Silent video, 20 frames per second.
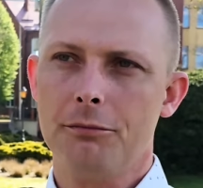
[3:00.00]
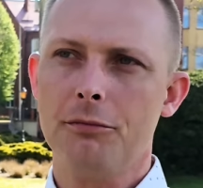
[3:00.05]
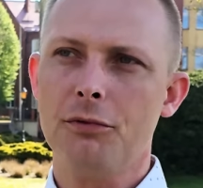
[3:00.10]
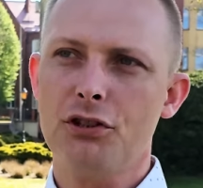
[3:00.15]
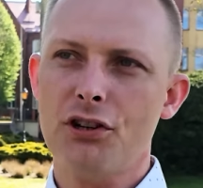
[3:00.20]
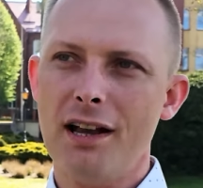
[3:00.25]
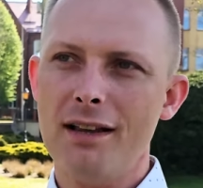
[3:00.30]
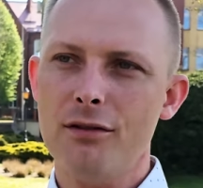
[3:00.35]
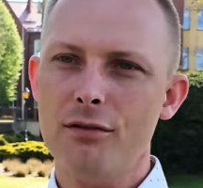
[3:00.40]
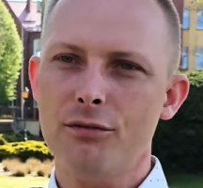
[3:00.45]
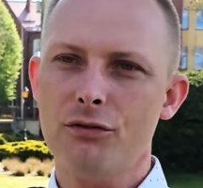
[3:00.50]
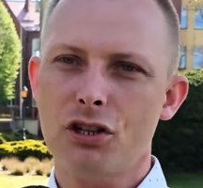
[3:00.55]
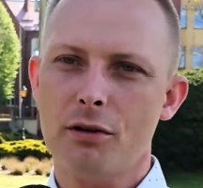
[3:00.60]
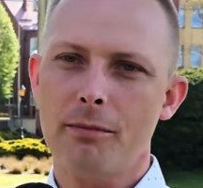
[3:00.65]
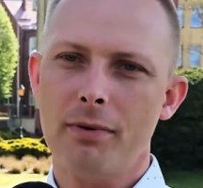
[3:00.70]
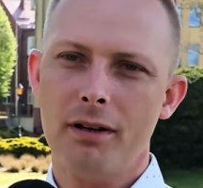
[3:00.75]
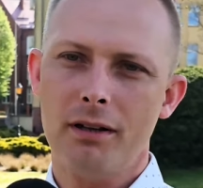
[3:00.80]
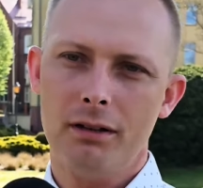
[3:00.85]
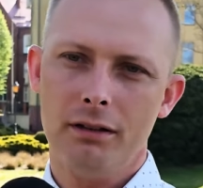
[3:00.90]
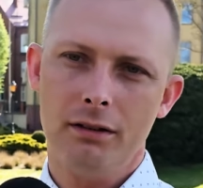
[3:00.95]
mieszkańców
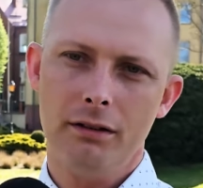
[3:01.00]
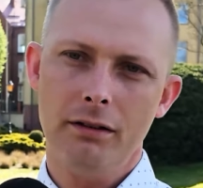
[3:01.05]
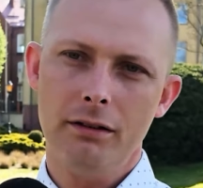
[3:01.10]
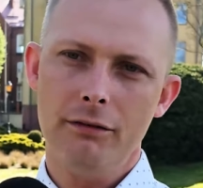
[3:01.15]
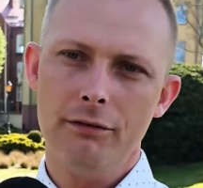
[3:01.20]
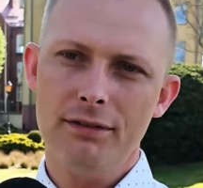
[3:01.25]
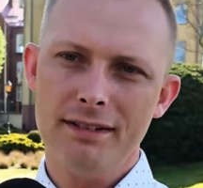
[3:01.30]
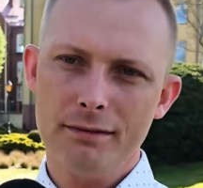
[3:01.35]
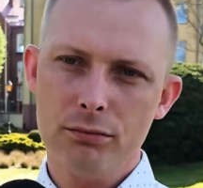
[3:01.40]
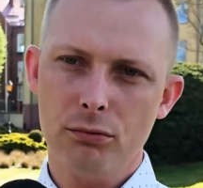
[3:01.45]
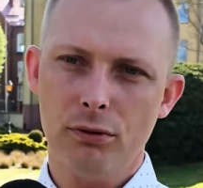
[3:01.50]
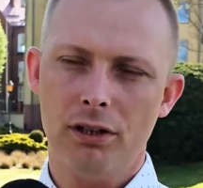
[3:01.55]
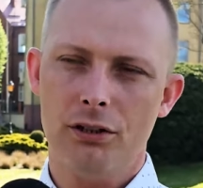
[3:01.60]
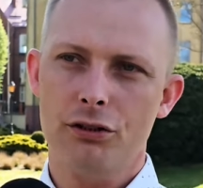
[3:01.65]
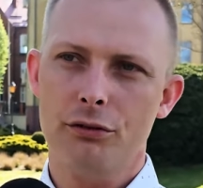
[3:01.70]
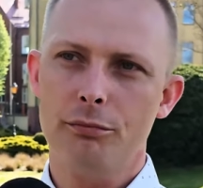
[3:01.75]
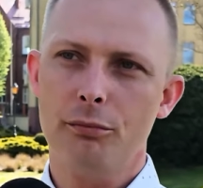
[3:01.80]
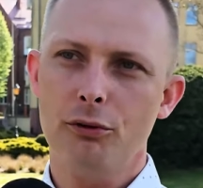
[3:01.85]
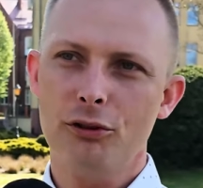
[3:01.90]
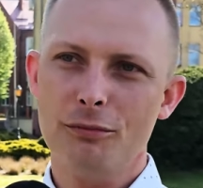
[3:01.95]
trzeba
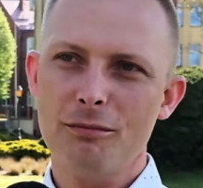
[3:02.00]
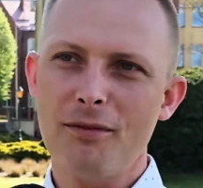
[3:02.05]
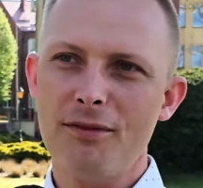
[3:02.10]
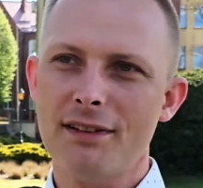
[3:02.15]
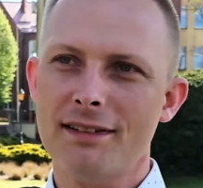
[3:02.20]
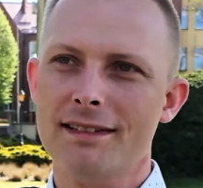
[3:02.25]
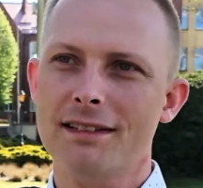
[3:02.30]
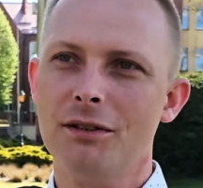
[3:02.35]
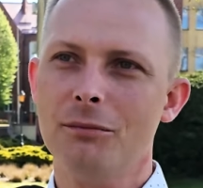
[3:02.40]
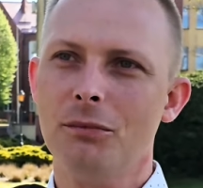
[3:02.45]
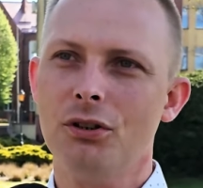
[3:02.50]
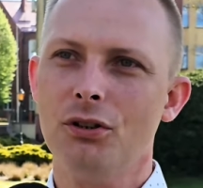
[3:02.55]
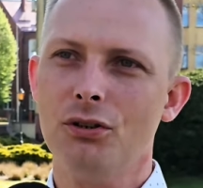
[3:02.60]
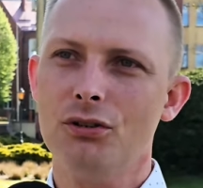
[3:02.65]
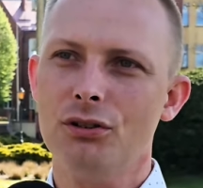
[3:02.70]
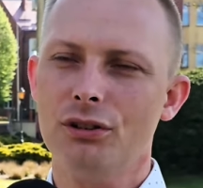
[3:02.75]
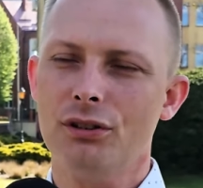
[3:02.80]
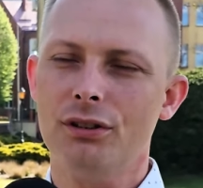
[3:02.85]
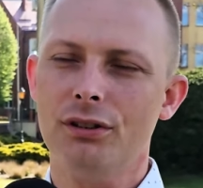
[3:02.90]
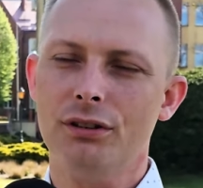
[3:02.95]
wysłuchać, porozmawiać z nimi
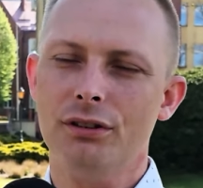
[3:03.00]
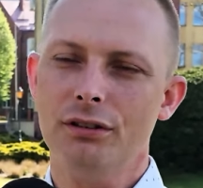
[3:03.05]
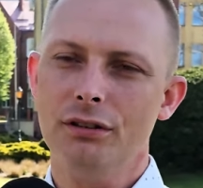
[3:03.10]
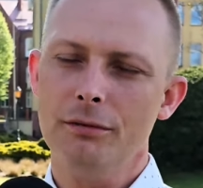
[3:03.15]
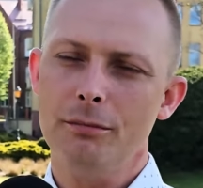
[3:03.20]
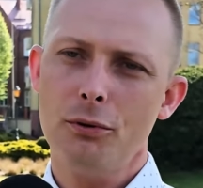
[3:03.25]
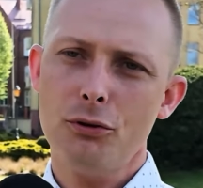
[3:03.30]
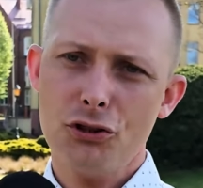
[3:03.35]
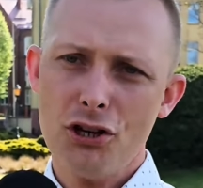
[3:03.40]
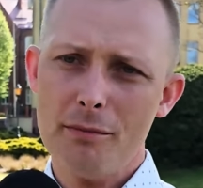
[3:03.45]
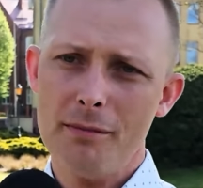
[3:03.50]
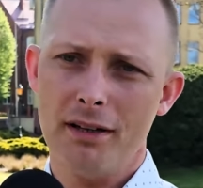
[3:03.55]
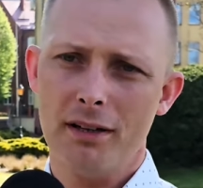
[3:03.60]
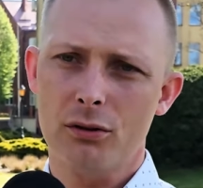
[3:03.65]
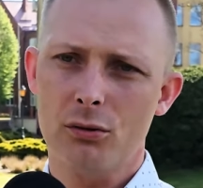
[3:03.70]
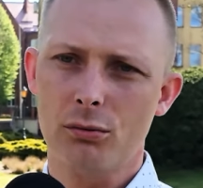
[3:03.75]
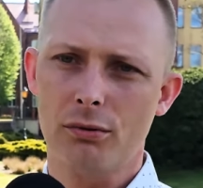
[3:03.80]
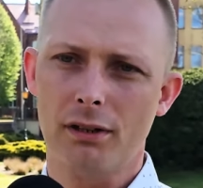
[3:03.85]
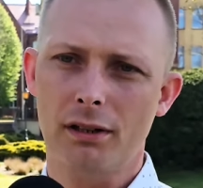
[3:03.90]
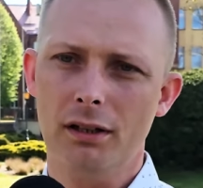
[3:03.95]
o tych
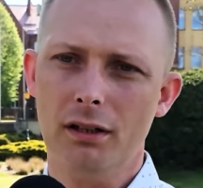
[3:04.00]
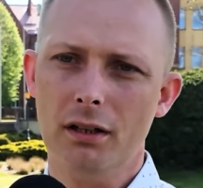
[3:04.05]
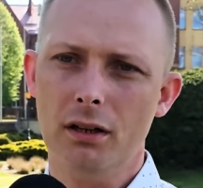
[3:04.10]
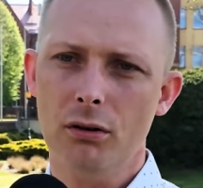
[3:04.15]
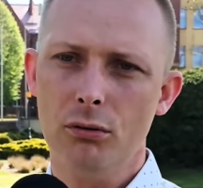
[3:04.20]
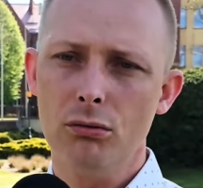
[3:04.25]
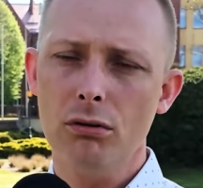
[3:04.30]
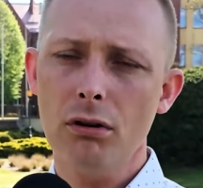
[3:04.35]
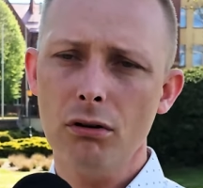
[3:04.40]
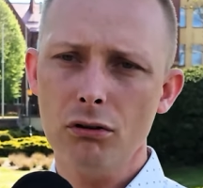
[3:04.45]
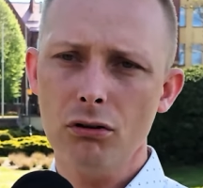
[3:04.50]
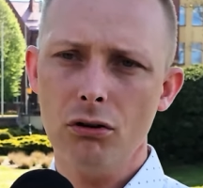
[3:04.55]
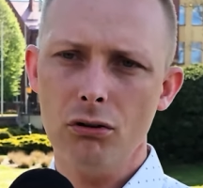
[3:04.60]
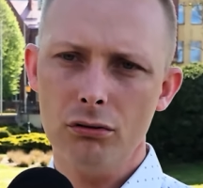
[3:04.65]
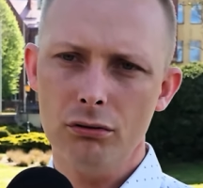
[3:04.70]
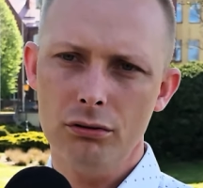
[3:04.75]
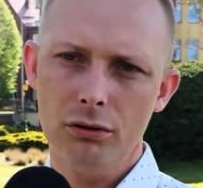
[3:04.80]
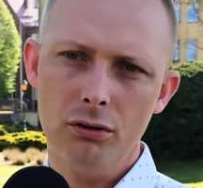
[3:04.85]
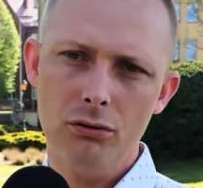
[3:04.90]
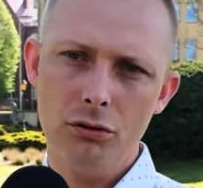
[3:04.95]
potrzebach, które, które
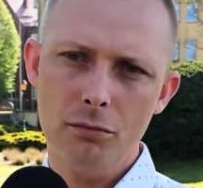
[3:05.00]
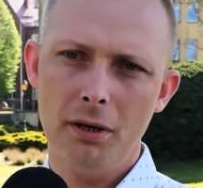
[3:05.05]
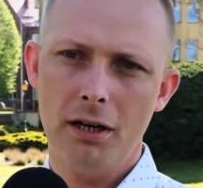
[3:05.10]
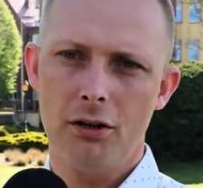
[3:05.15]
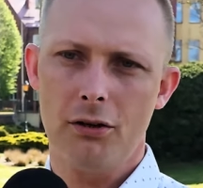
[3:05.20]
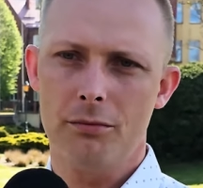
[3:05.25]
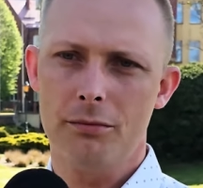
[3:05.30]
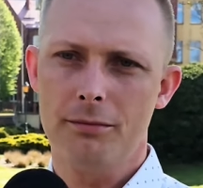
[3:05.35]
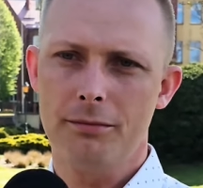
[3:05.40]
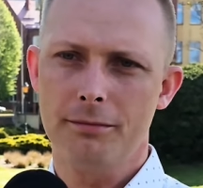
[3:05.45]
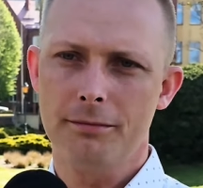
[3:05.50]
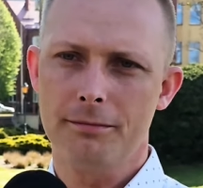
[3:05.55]
oni mają.